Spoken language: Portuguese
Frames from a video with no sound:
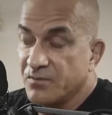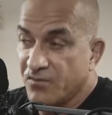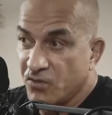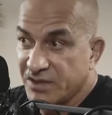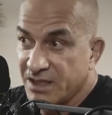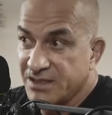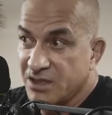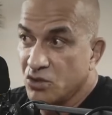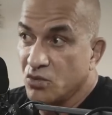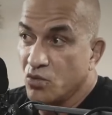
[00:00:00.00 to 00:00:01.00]

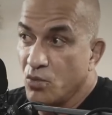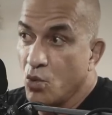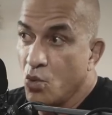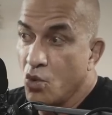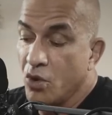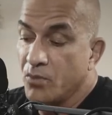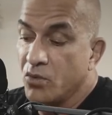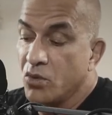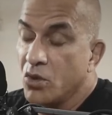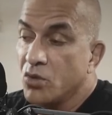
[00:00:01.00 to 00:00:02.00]
fortalecendo o meu corpo.